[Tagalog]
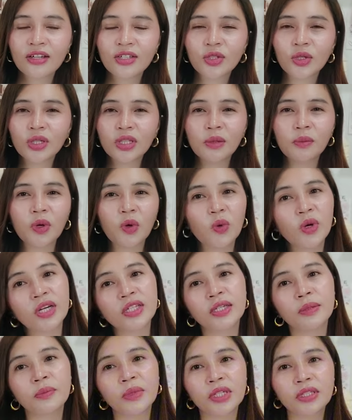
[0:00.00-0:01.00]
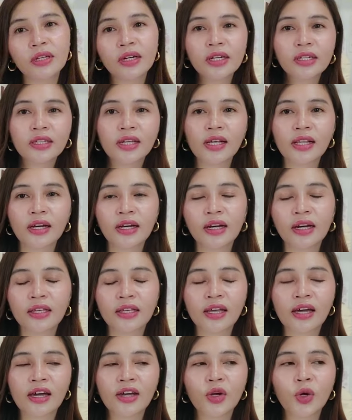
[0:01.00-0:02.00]
So hindi may maiwasang mag-dark
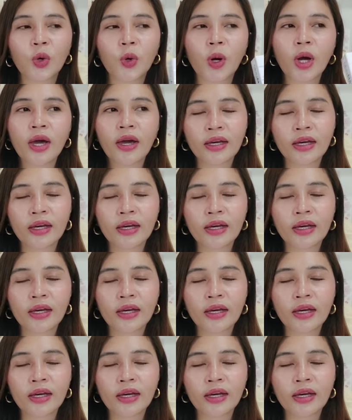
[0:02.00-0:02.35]
talaga tayo.